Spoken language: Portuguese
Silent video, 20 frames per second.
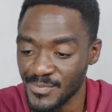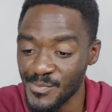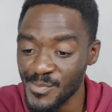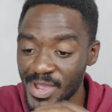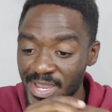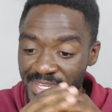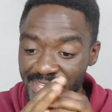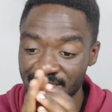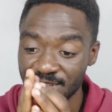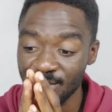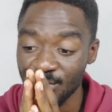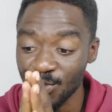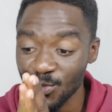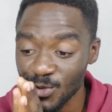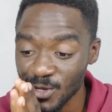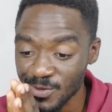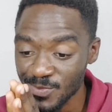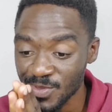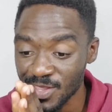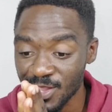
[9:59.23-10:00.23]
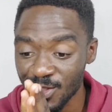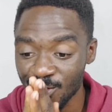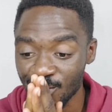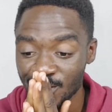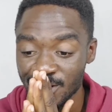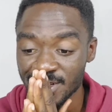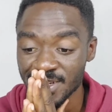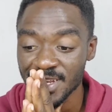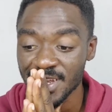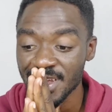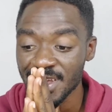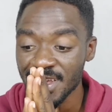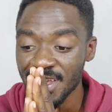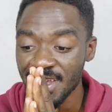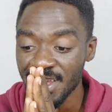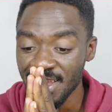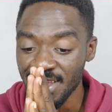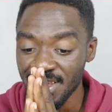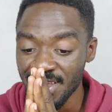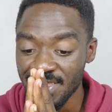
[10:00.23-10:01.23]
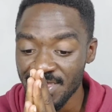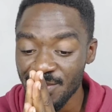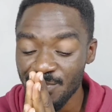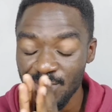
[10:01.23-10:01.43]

Mais de 2 milhões de